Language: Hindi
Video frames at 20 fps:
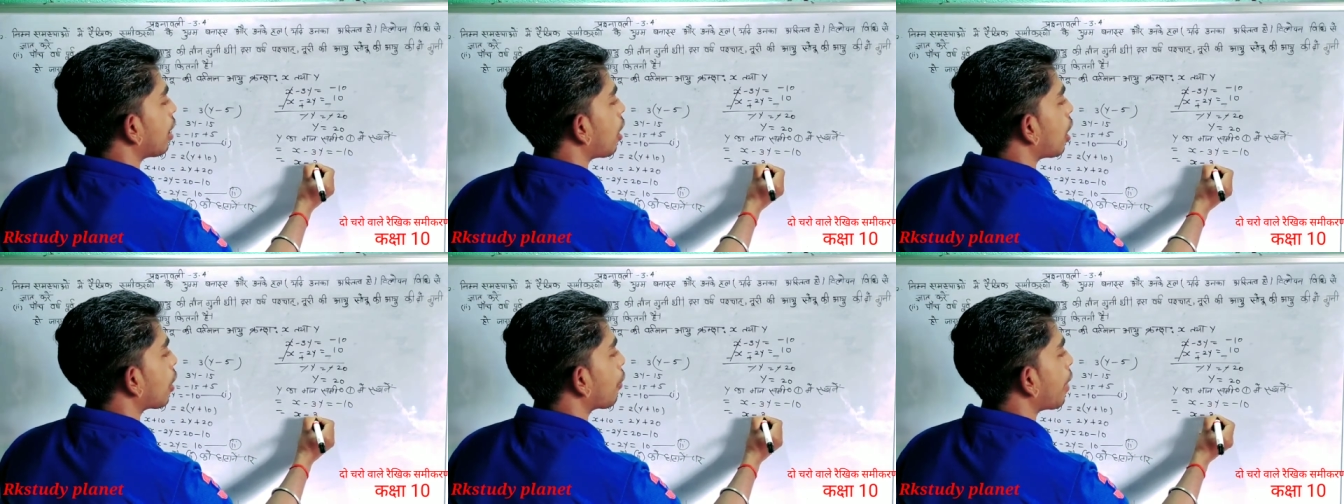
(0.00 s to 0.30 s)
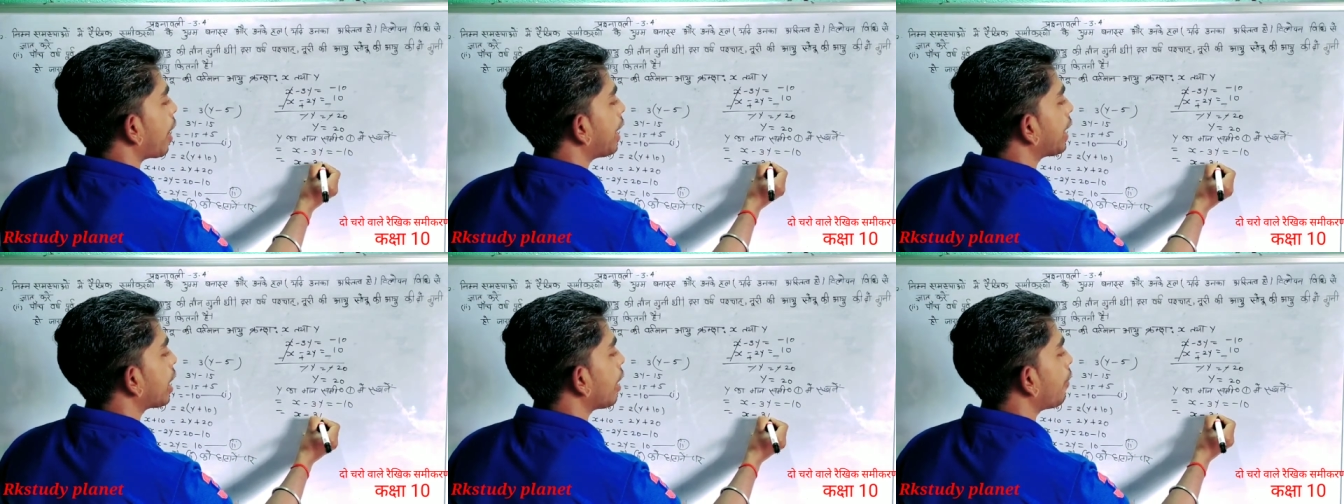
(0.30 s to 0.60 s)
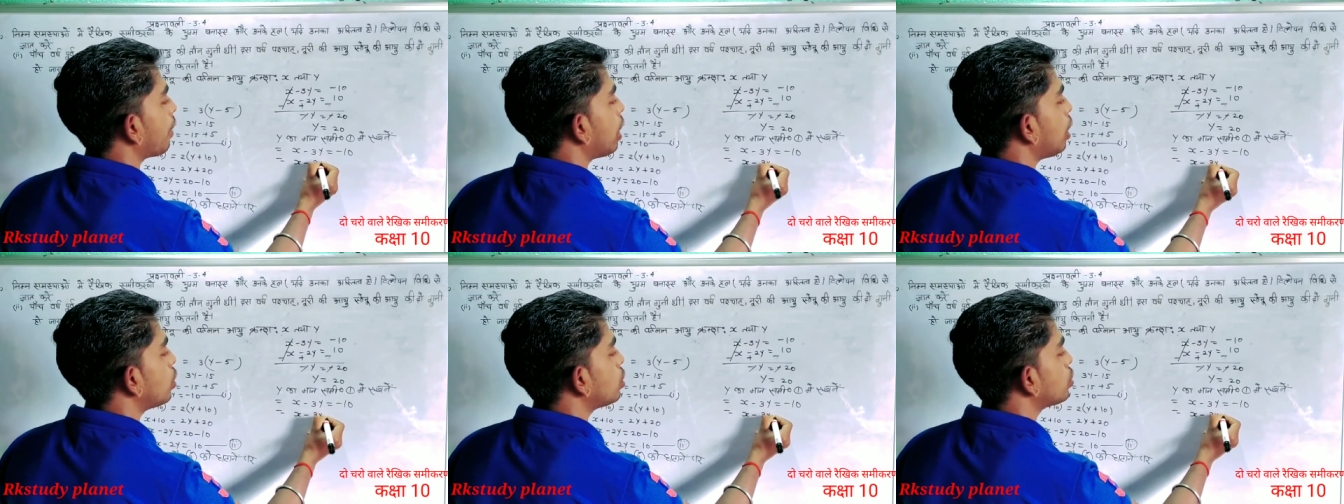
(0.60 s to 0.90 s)
और वाई का
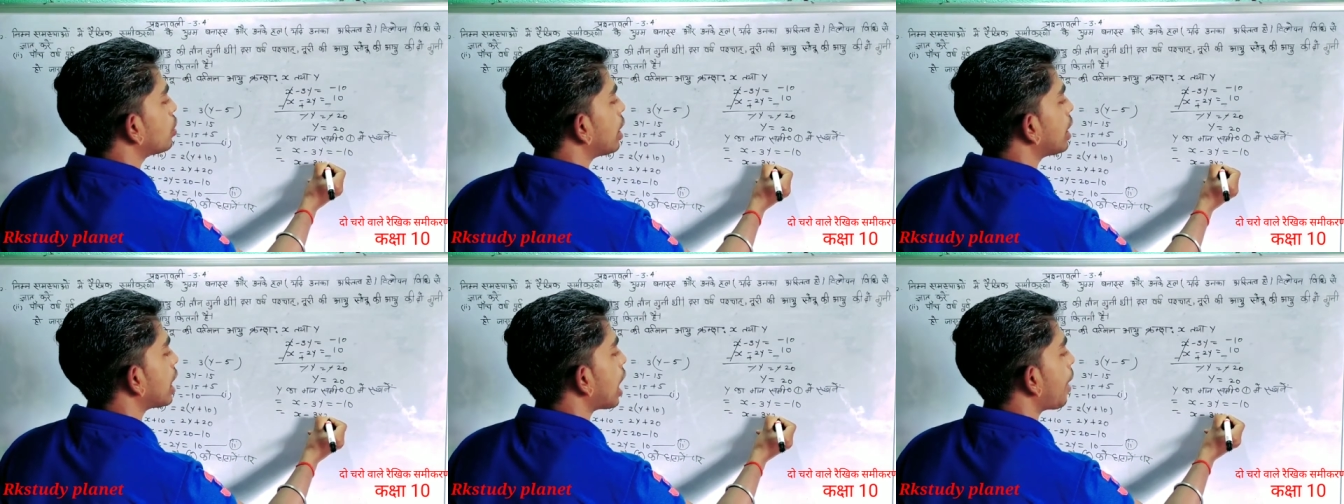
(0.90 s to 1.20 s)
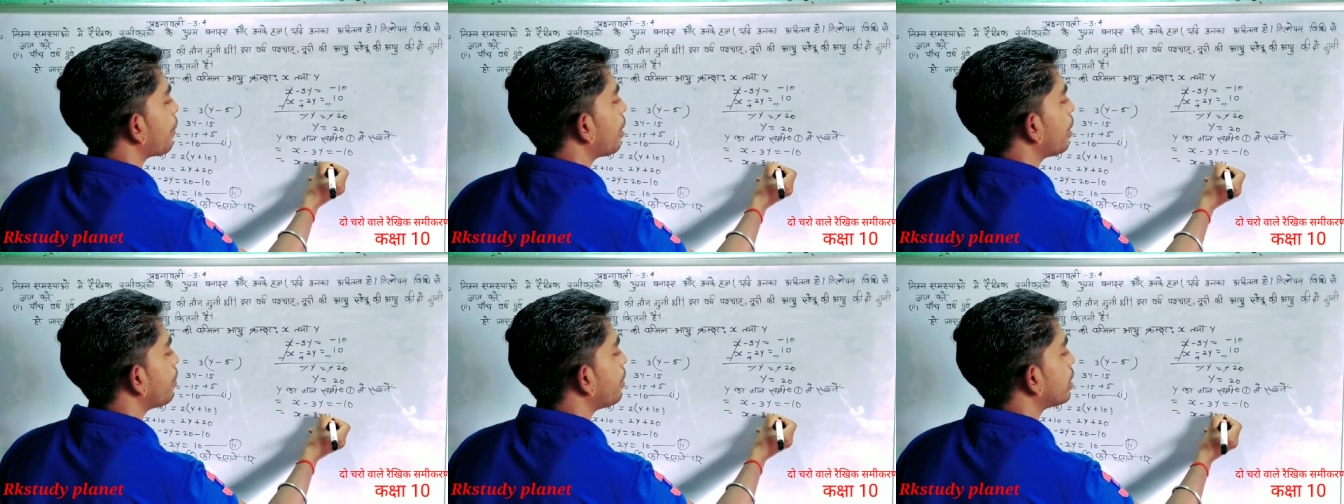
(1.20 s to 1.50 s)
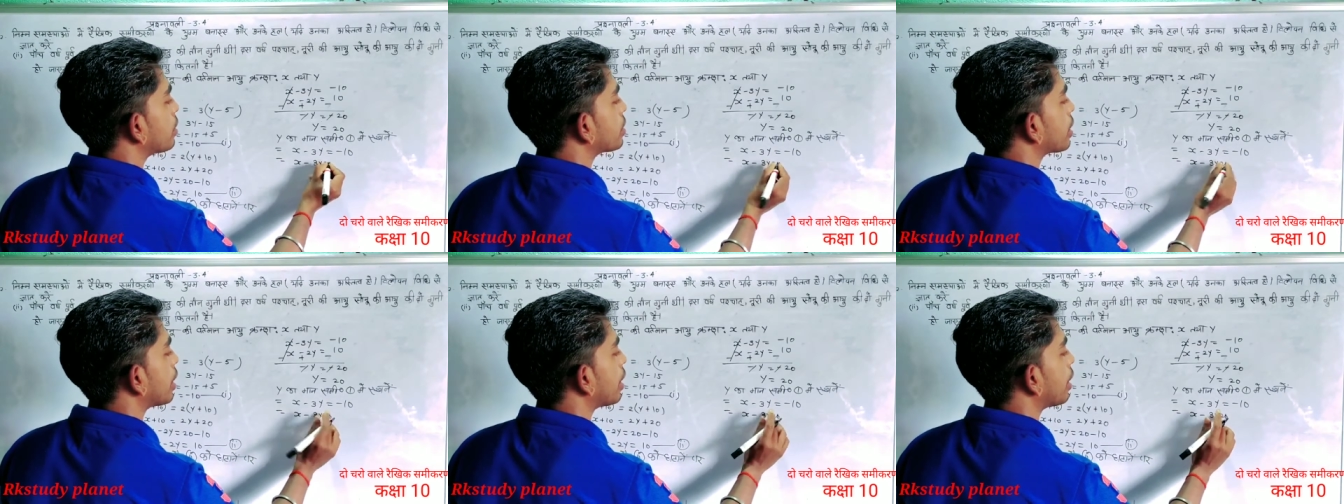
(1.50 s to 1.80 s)
वैल्यू जो है यहाँ पे
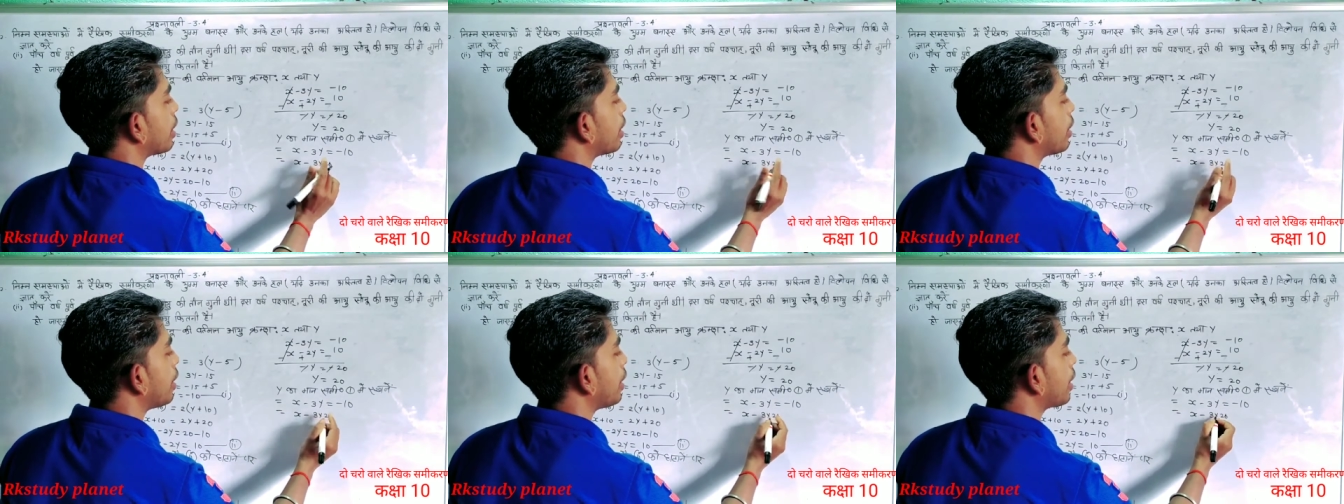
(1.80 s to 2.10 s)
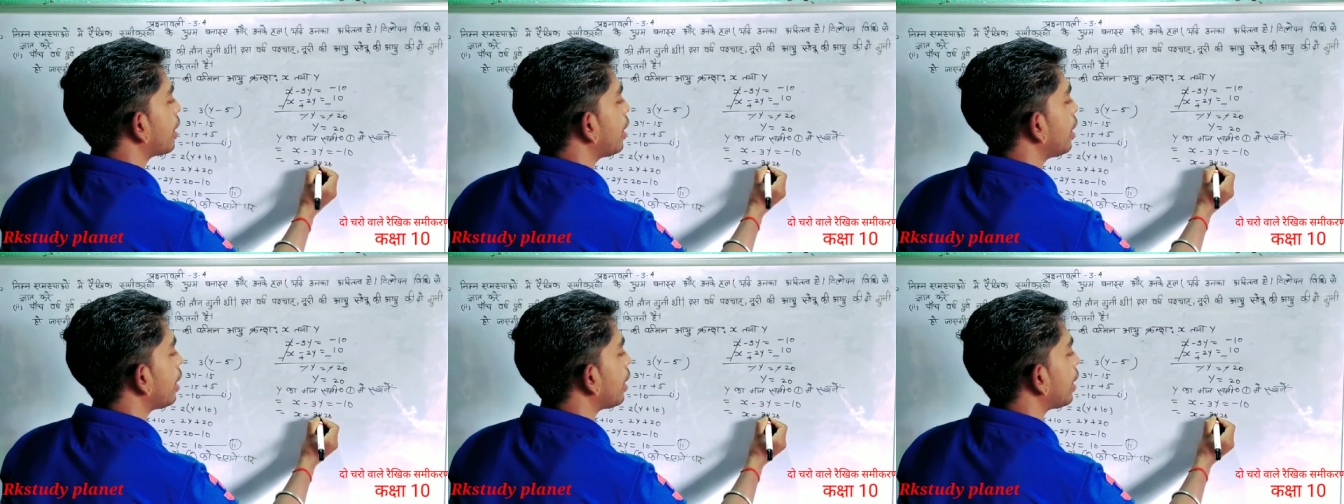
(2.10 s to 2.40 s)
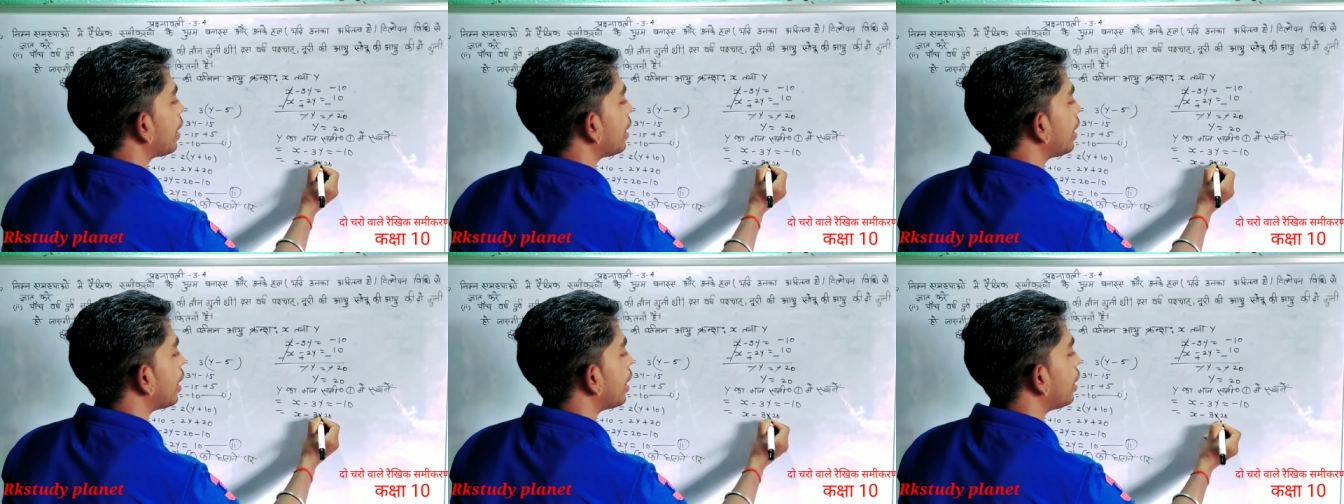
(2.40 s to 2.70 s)
बीस है ठीक है
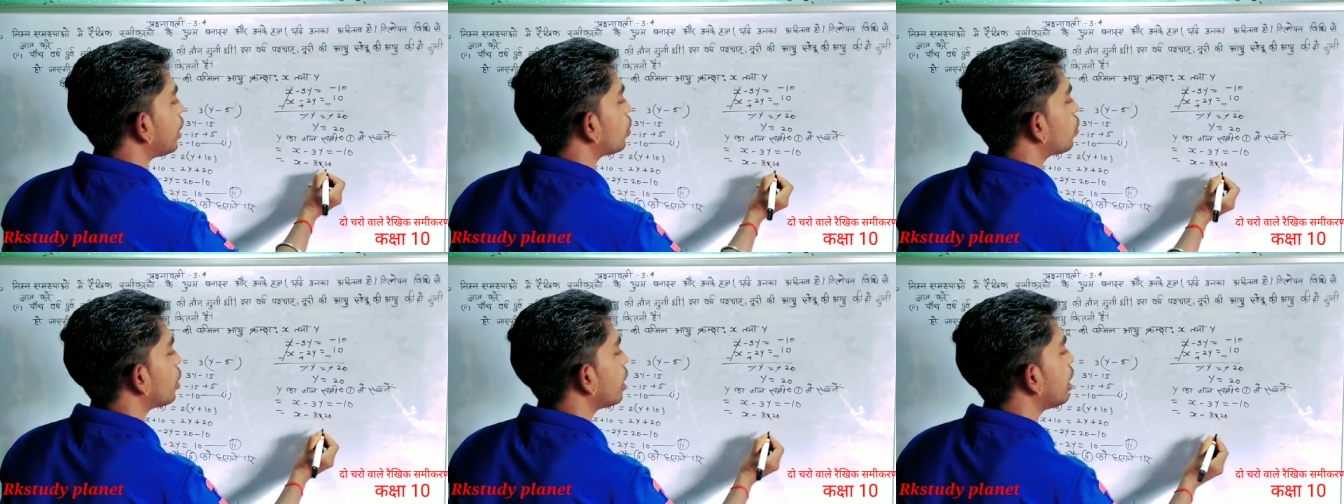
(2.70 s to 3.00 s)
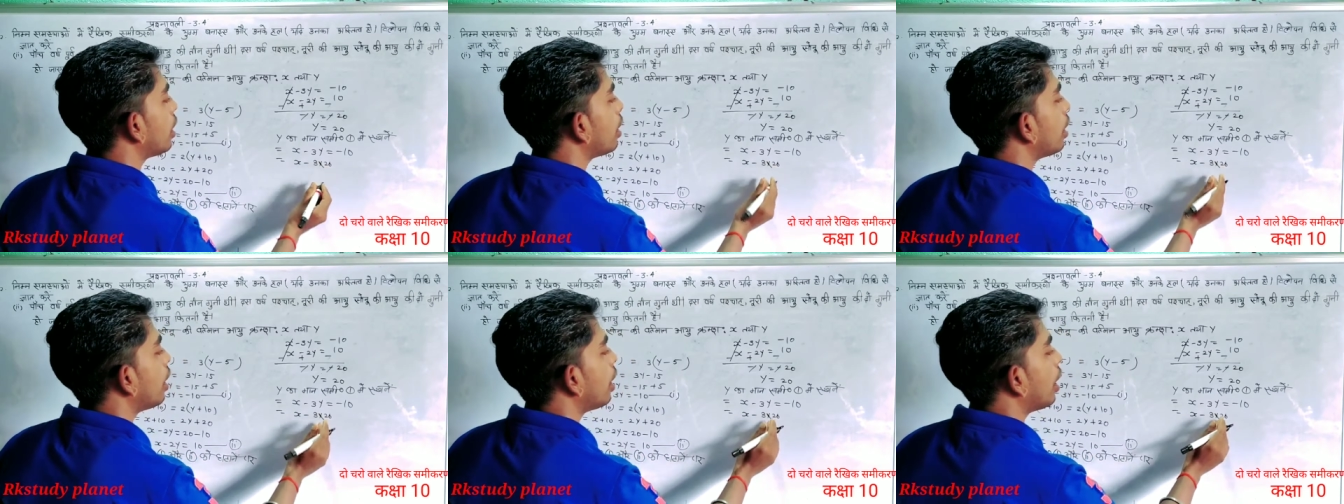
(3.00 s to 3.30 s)
ये इंटू है